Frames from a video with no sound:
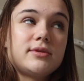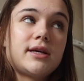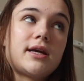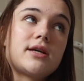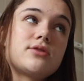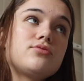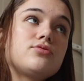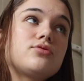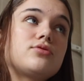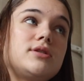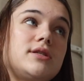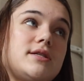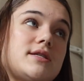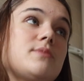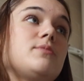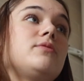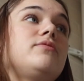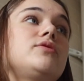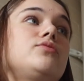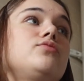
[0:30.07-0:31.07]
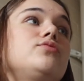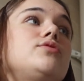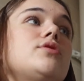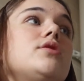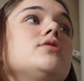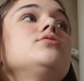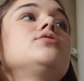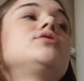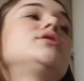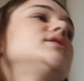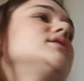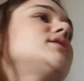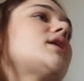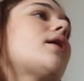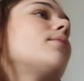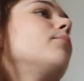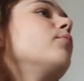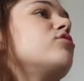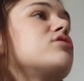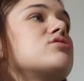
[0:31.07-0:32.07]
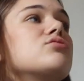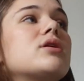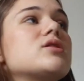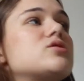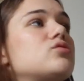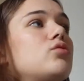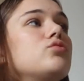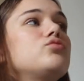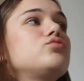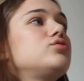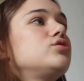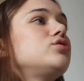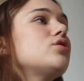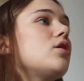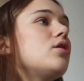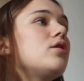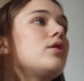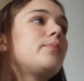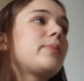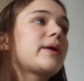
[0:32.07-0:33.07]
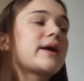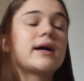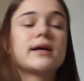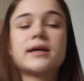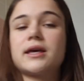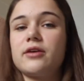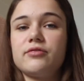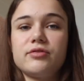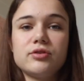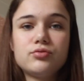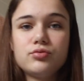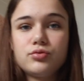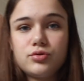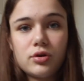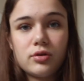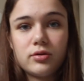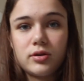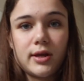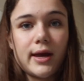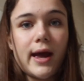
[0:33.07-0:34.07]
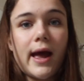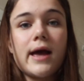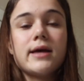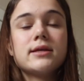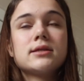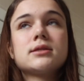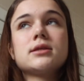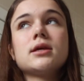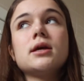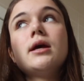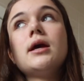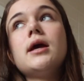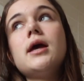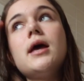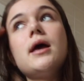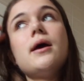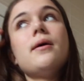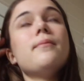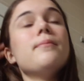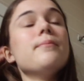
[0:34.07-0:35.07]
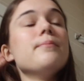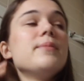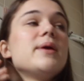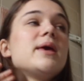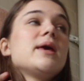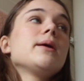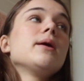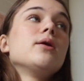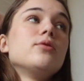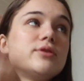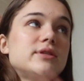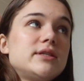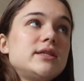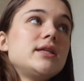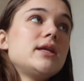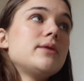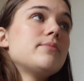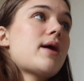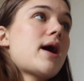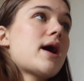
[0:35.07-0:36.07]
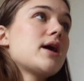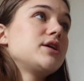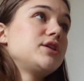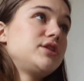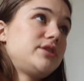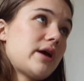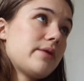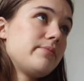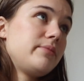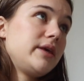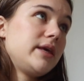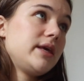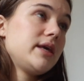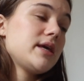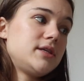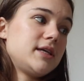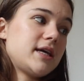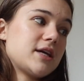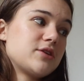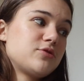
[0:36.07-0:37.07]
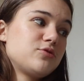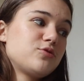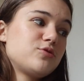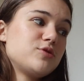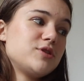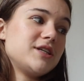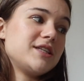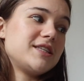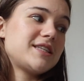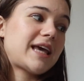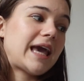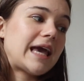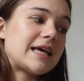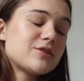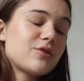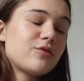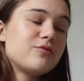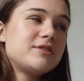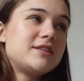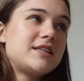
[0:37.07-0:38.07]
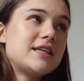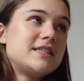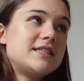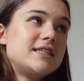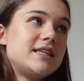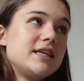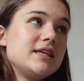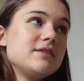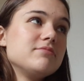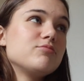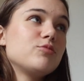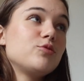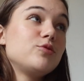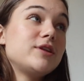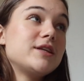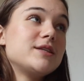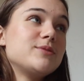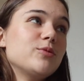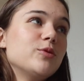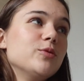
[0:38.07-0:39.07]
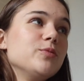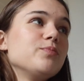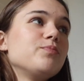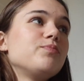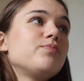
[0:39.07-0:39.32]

C'est quelque chose que j'ai jamais fait toute seule. J'ai déjà mangé au restaurant toute seule, pris un café toute seule en terrasse. Mais le cinéma, jamais. C'est quelque chose que j'ai très envie de tester, honnêtement.